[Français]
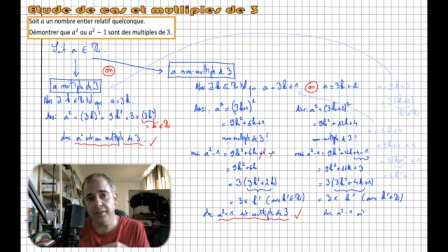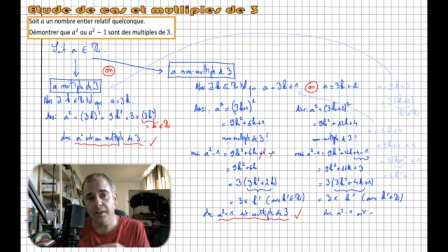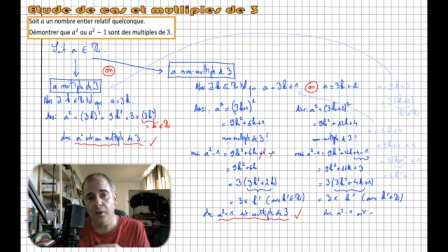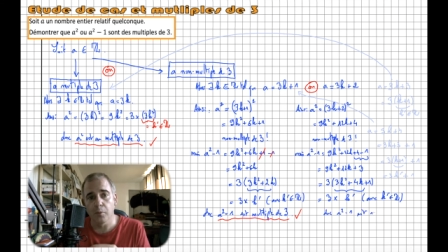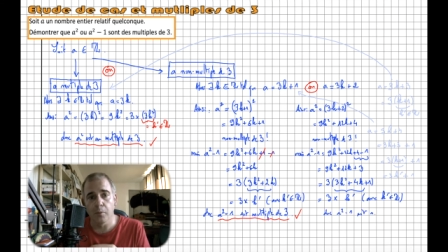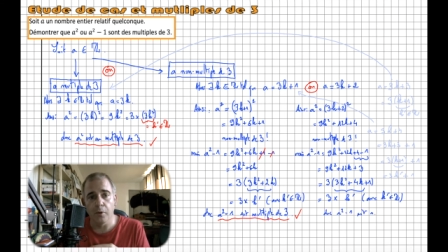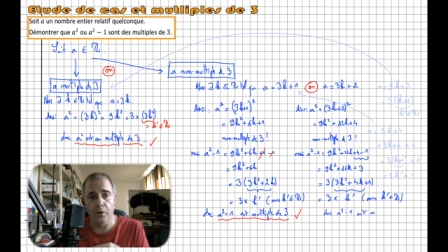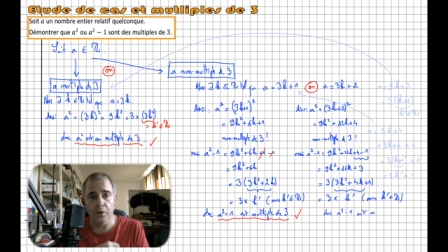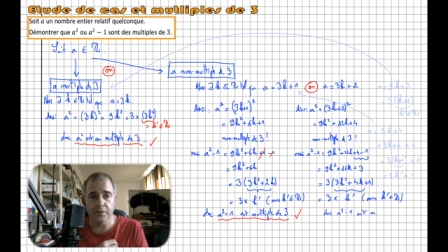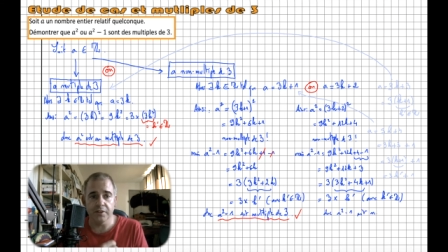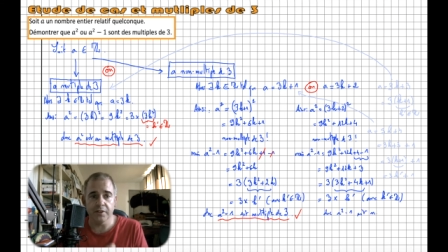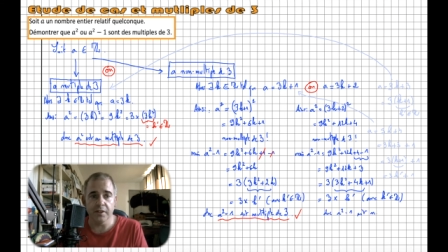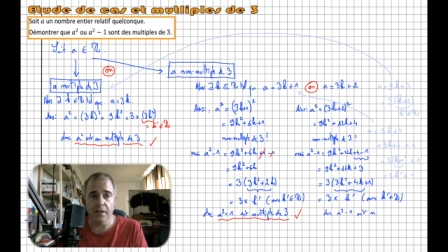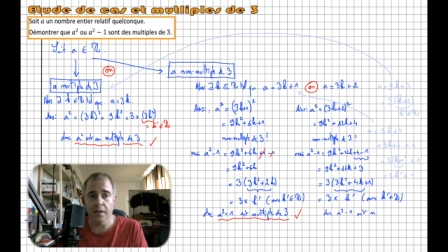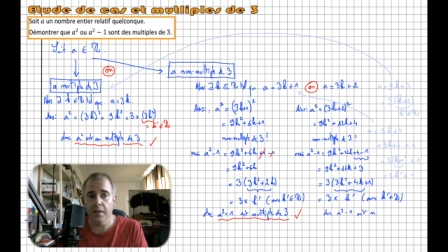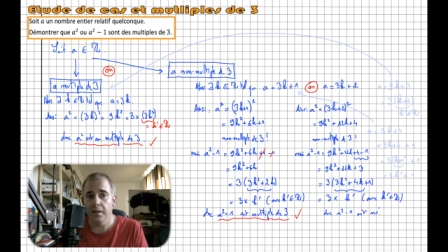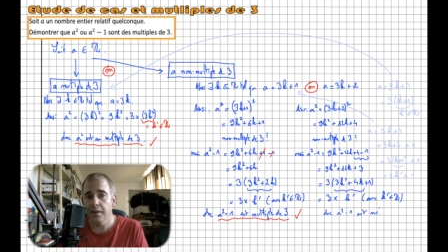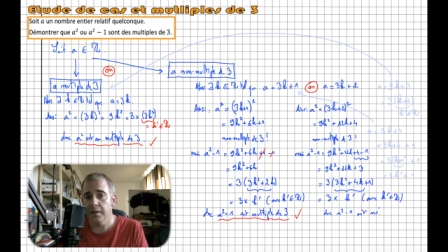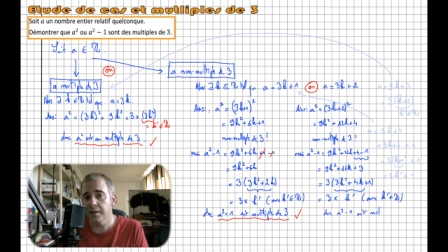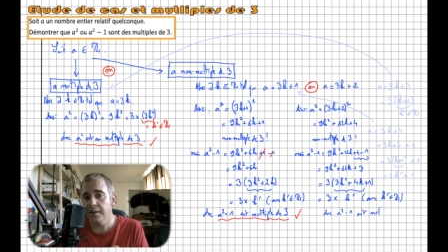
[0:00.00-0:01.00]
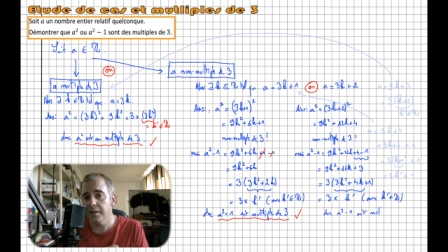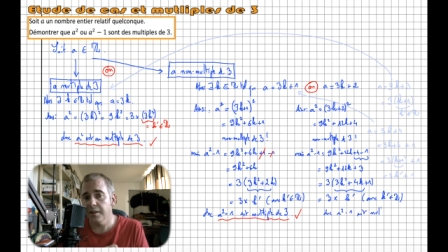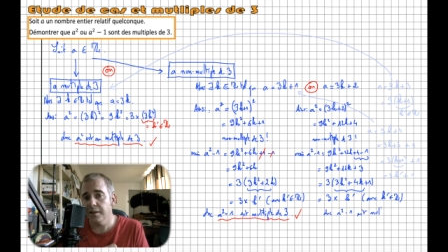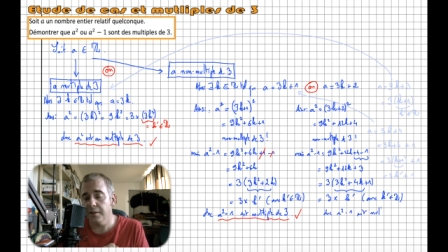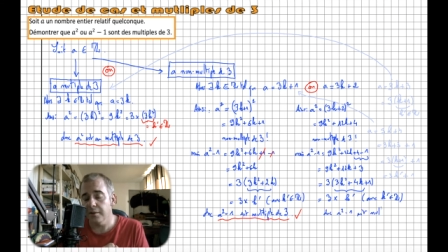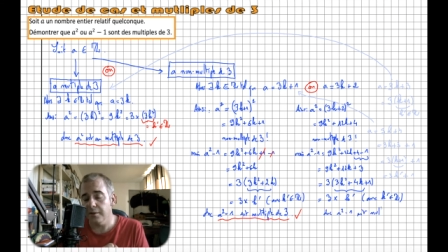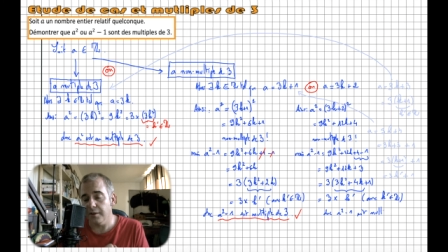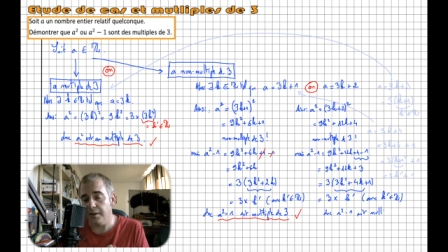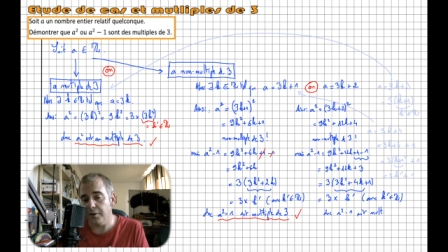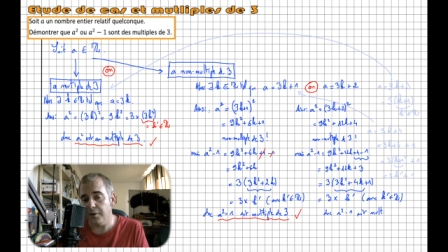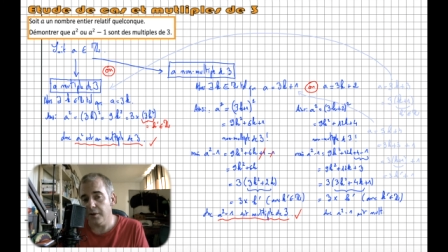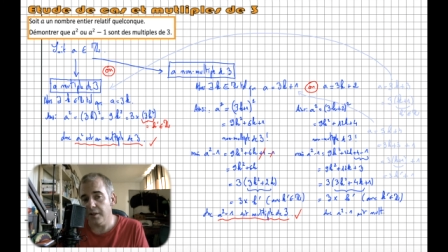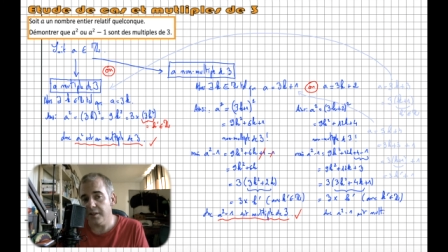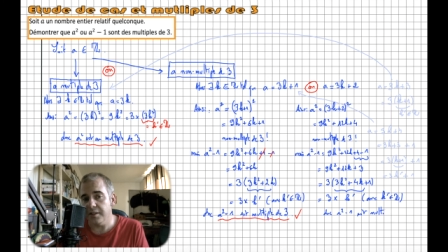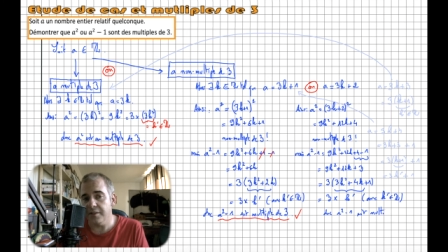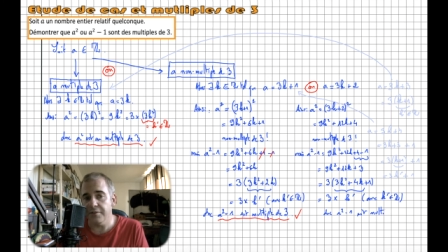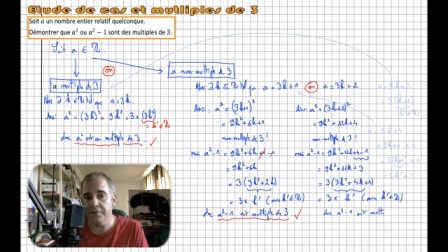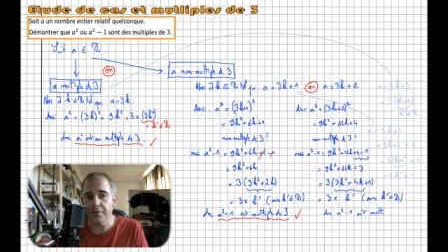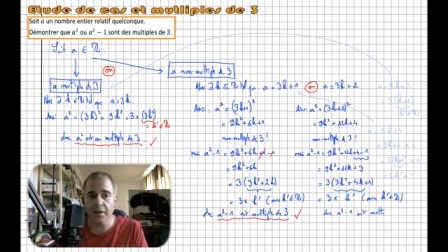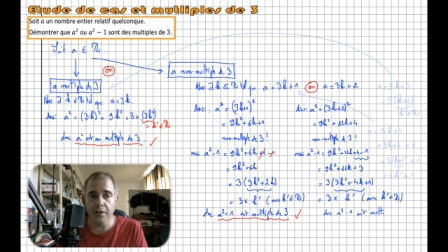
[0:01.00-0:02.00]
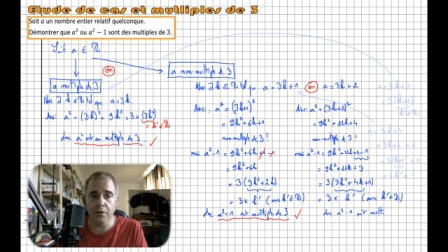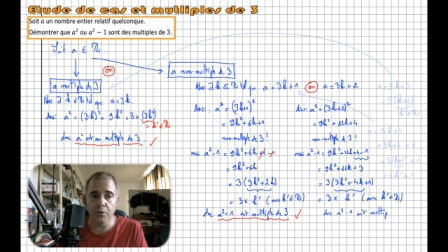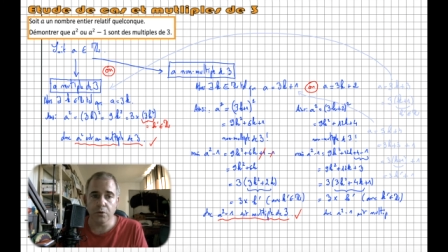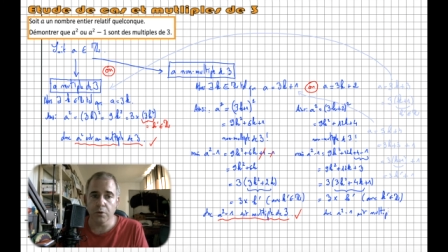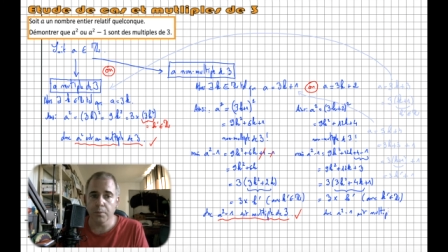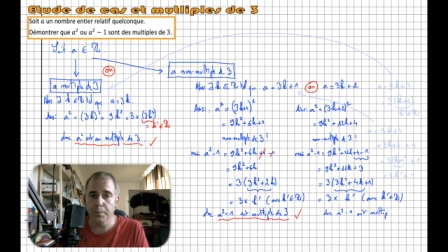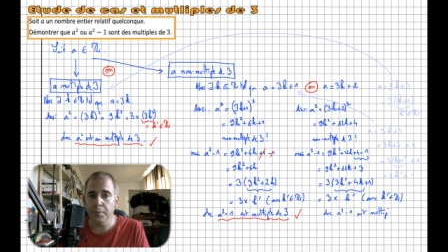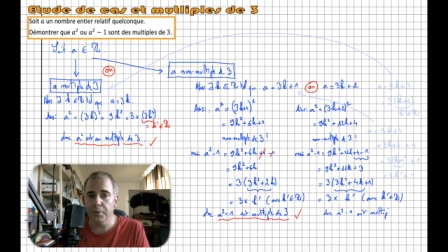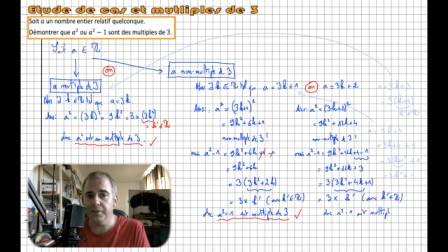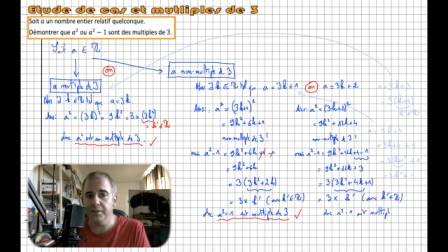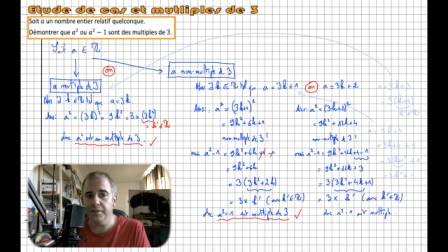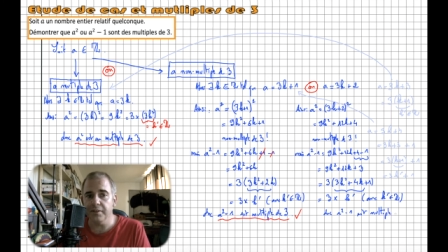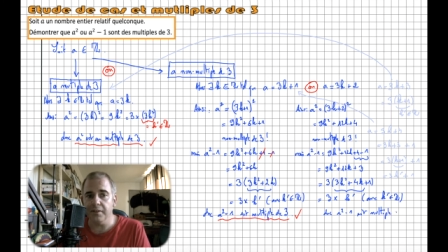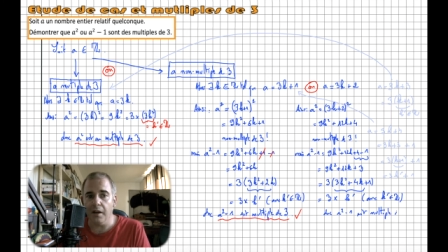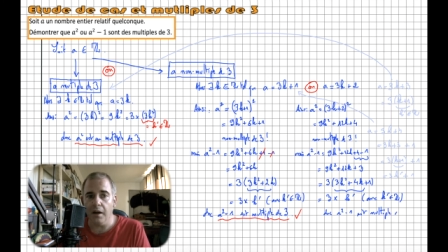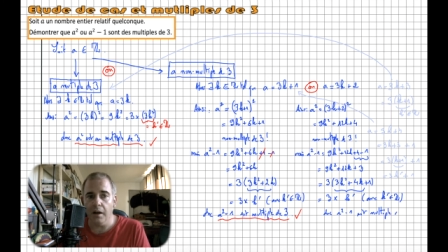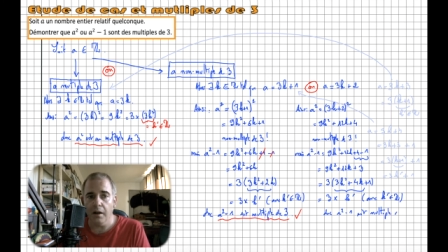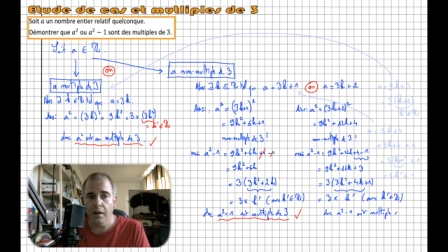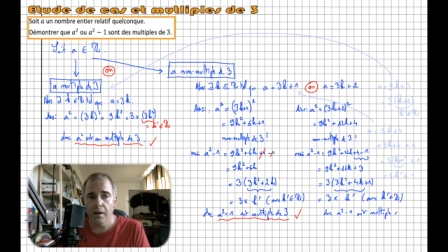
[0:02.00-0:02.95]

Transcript: nombre entier relatif quelconque, petit a,